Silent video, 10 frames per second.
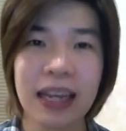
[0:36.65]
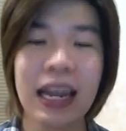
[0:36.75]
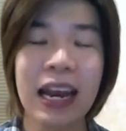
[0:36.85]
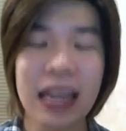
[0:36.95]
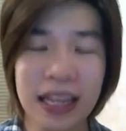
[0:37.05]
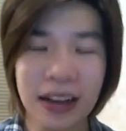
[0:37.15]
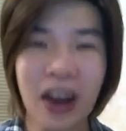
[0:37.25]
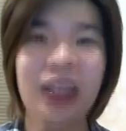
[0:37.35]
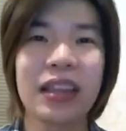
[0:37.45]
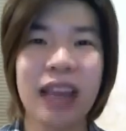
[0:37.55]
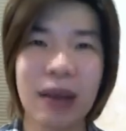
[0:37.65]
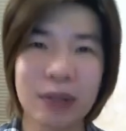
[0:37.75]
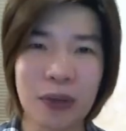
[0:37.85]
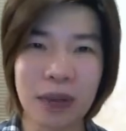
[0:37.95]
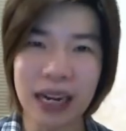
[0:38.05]
รายละเอียดต้องคอยติดตามช
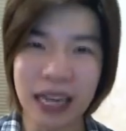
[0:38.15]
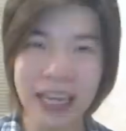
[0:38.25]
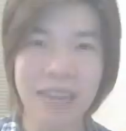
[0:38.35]
มกันเลยครับ